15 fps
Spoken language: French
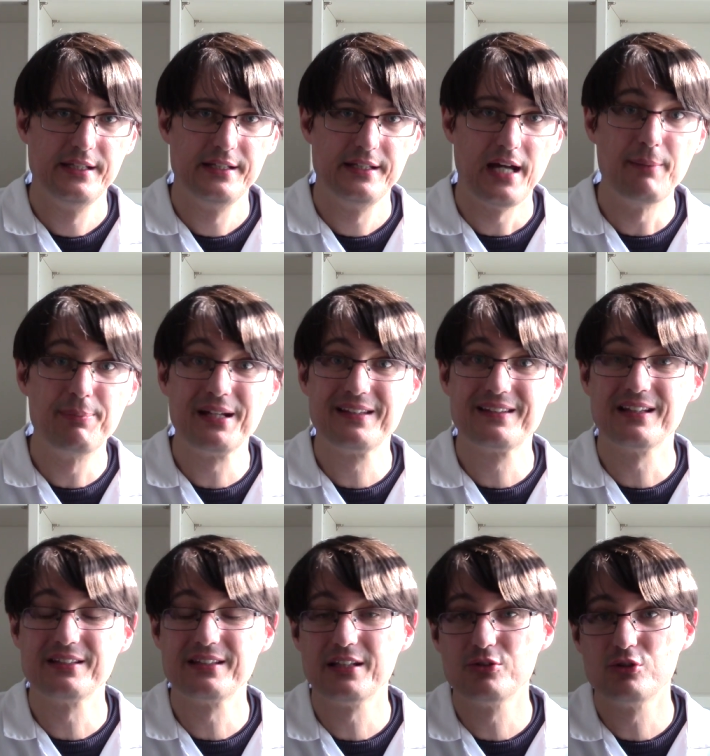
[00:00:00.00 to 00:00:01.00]
Après
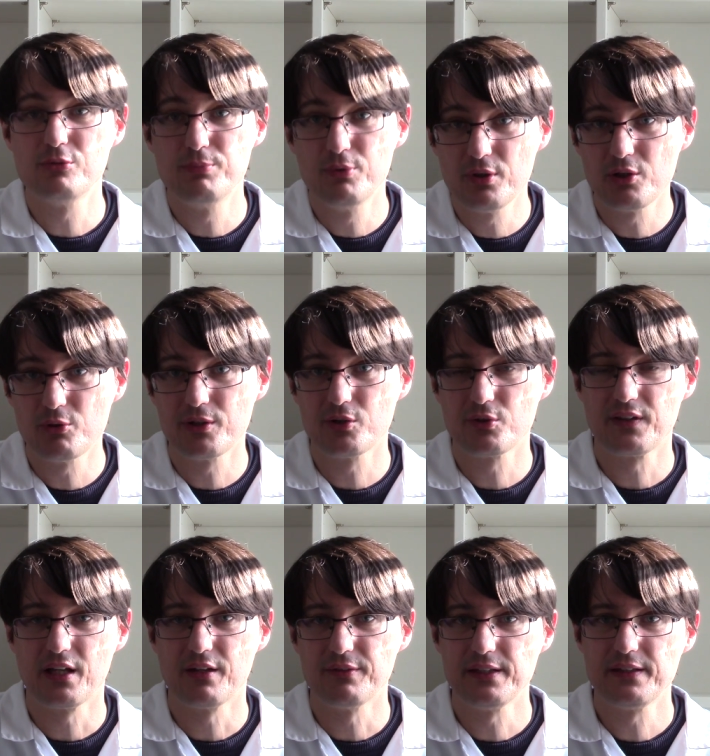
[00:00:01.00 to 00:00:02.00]
100 ans de bons et loyaux
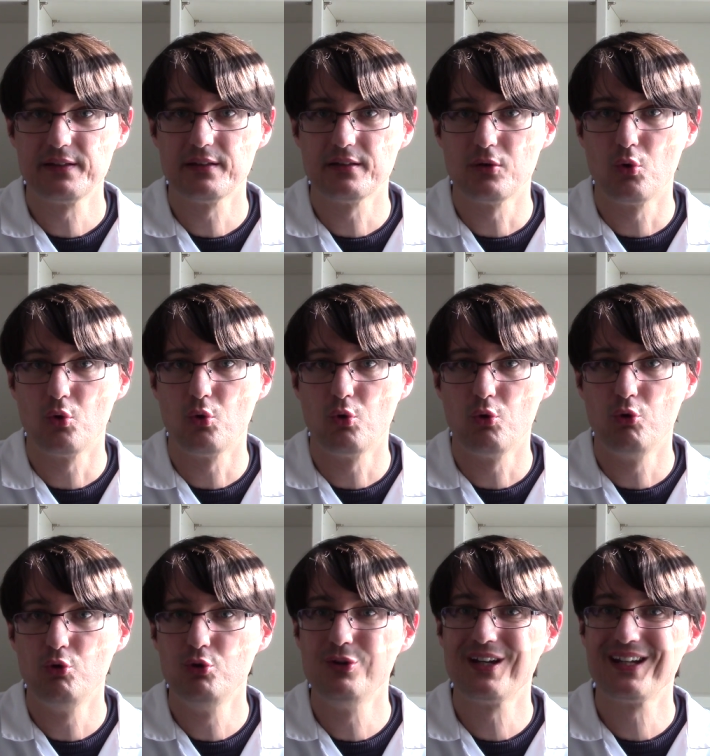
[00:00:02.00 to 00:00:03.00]
services,
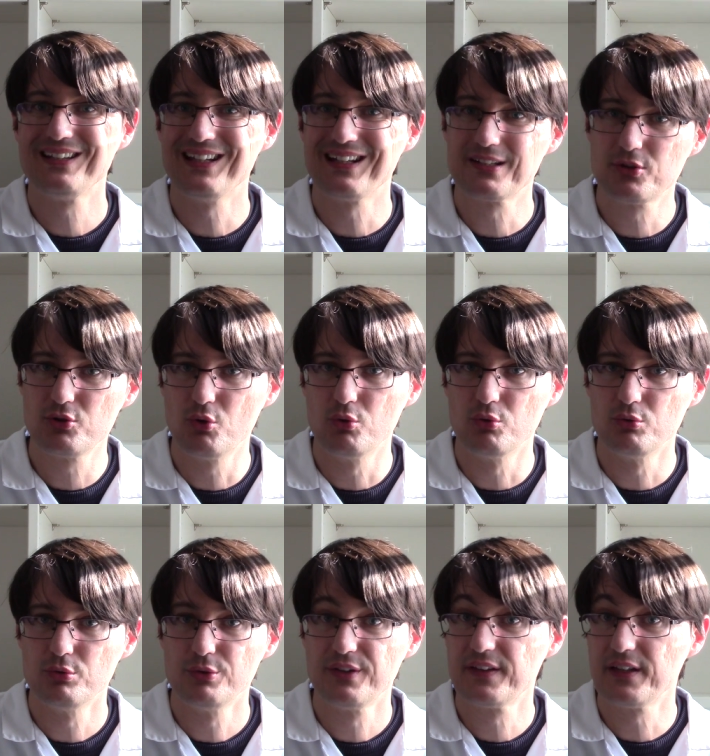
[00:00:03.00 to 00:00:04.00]
une rédaction
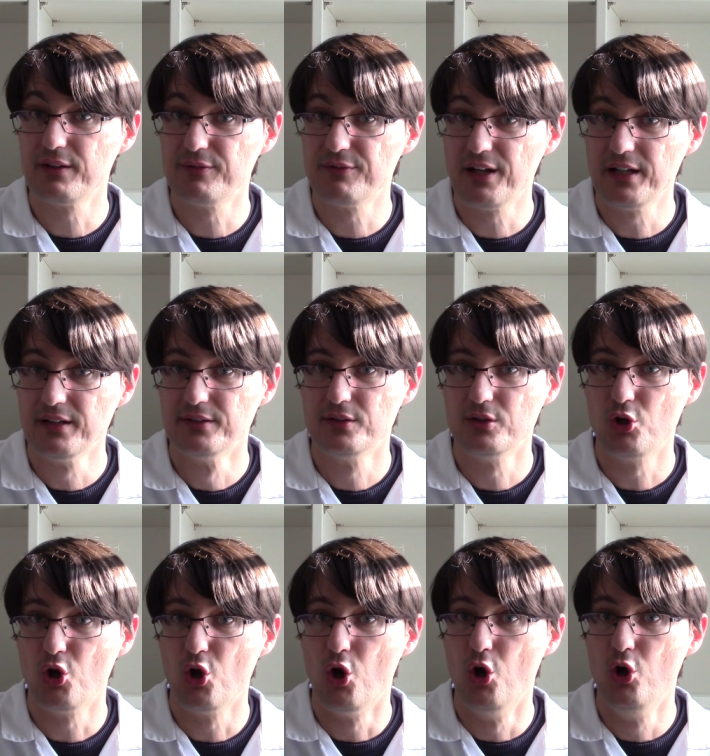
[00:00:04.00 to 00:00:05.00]
s'en va
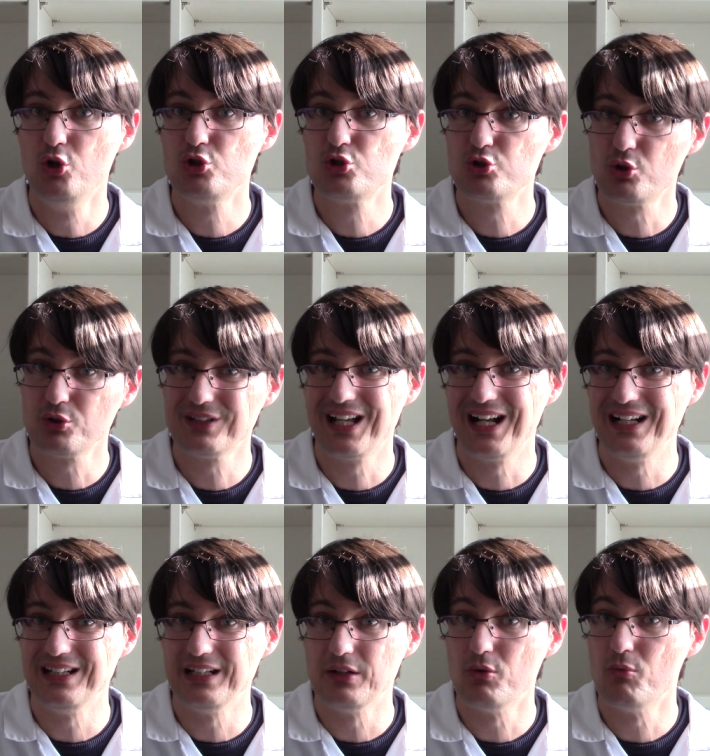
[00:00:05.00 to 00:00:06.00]
un
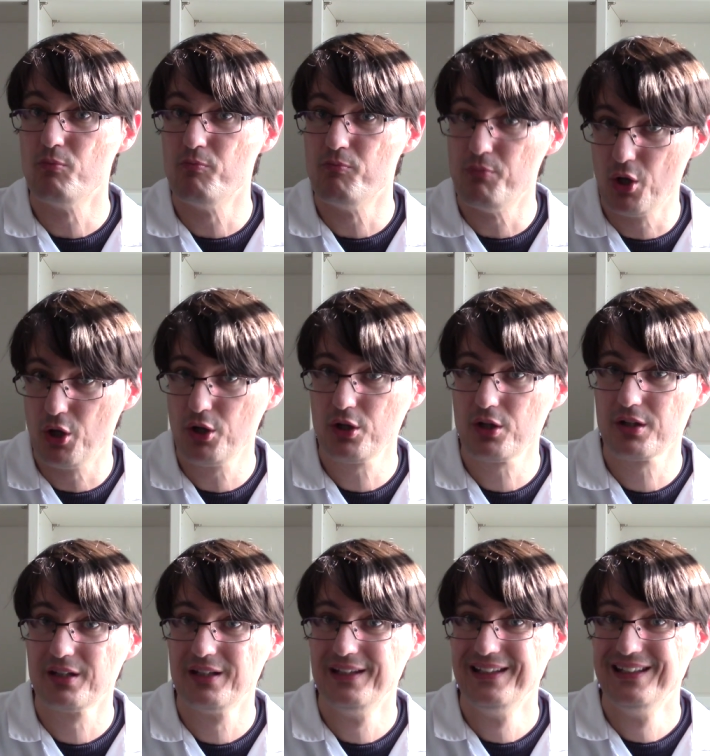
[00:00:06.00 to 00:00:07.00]
journal meurt,
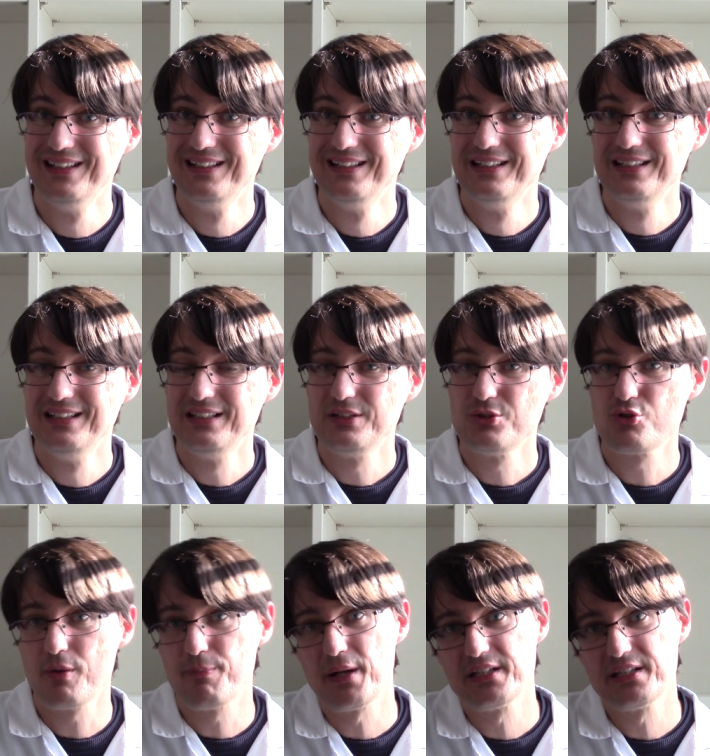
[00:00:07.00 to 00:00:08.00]
je
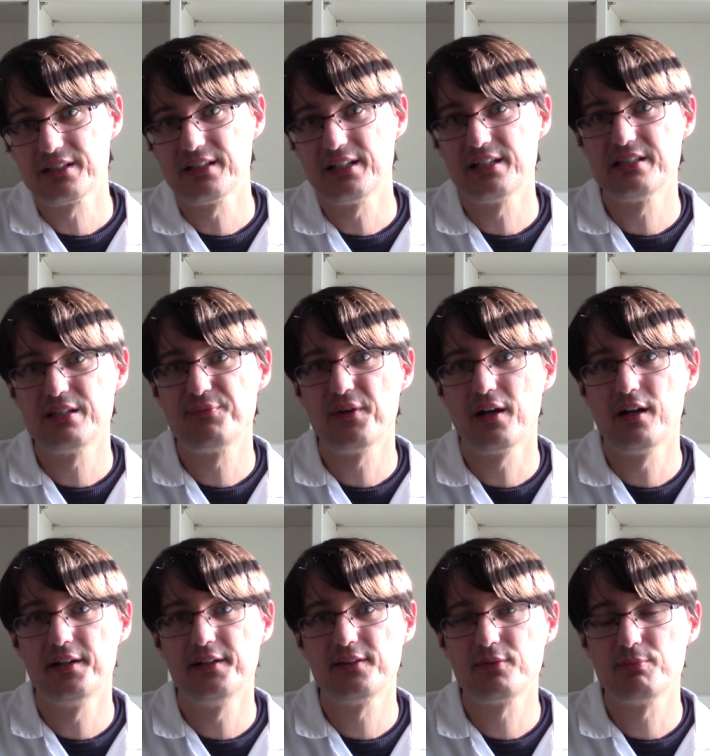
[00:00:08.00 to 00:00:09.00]
vais pas dire dans
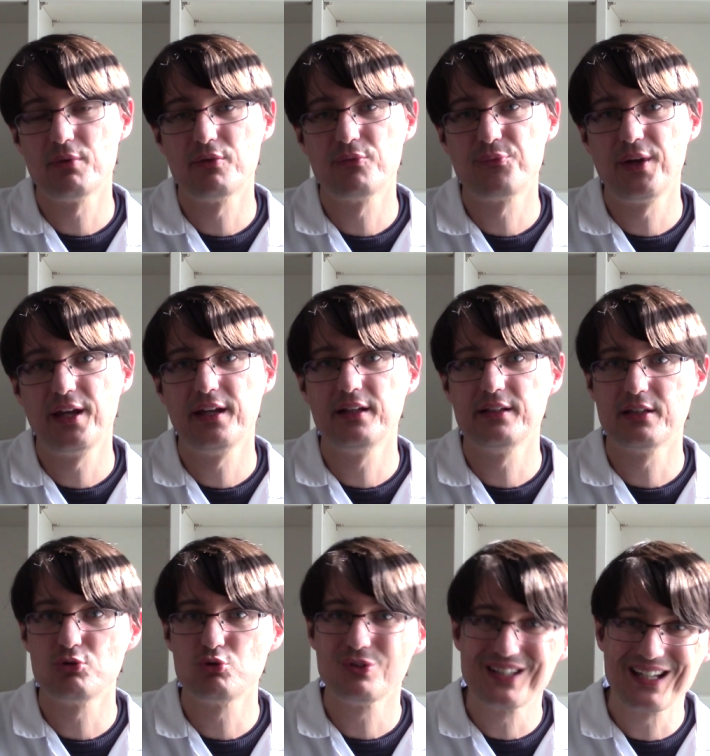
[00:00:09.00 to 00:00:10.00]
l'indifférence, mais enfin dans
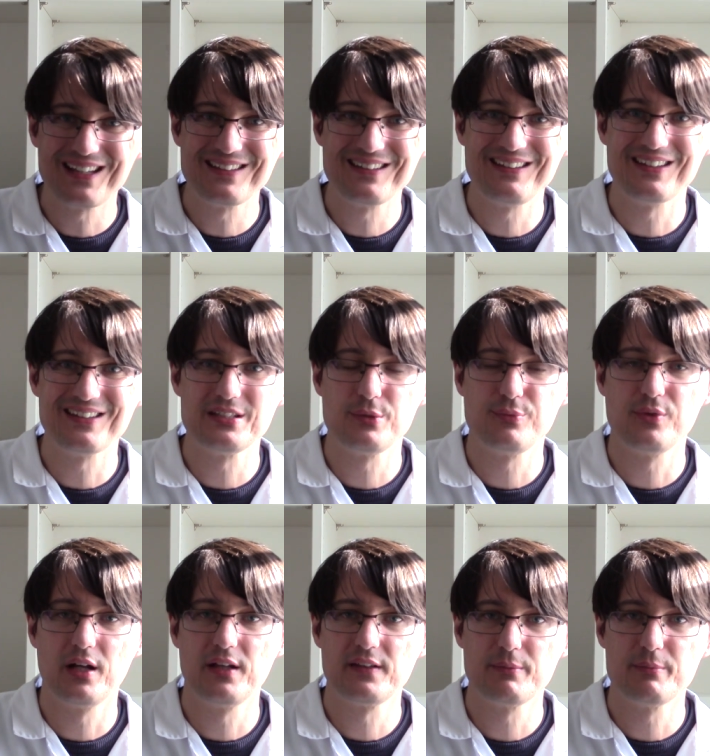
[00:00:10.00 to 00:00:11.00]
une
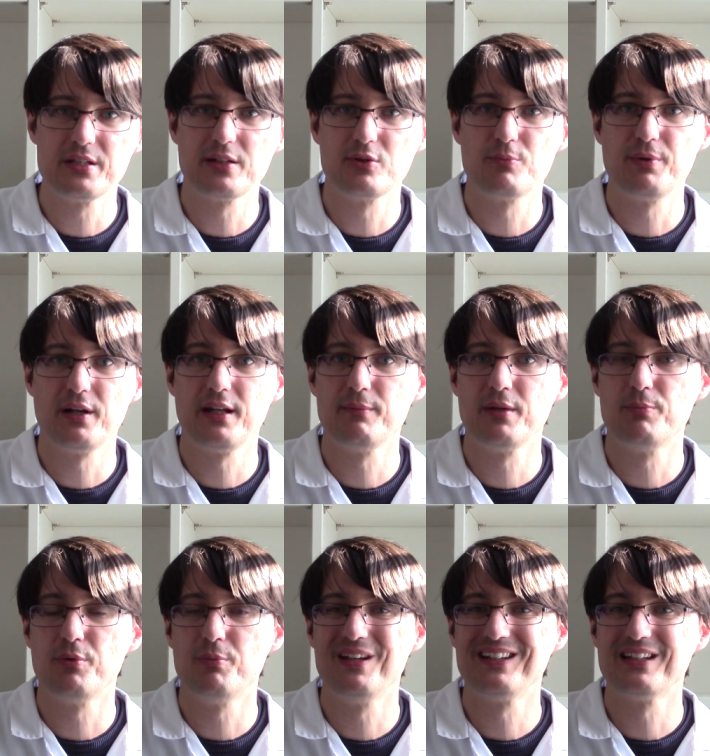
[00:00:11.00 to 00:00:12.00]
quasi-indifférence, les médias parlé, mais le
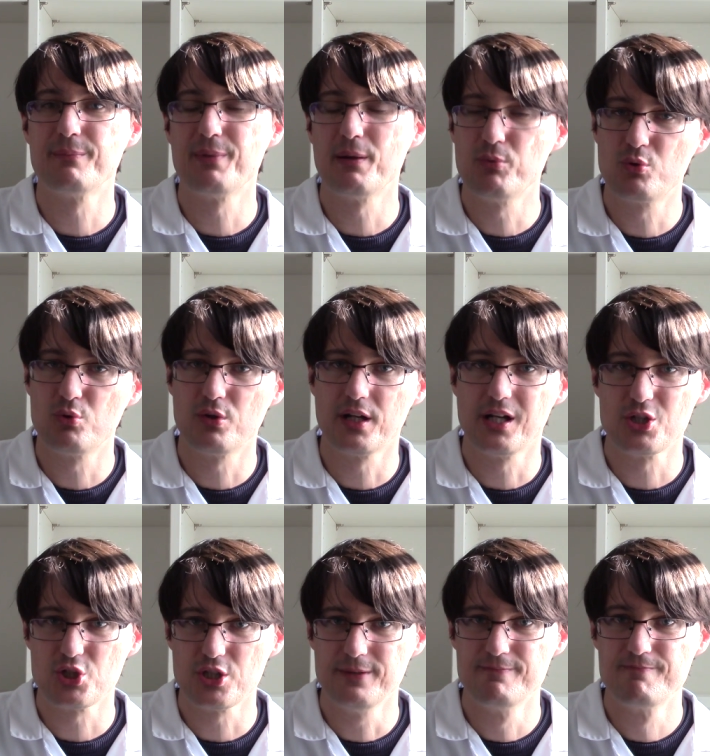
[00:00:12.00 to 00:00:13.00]
public n'a pas beaucoup réagi.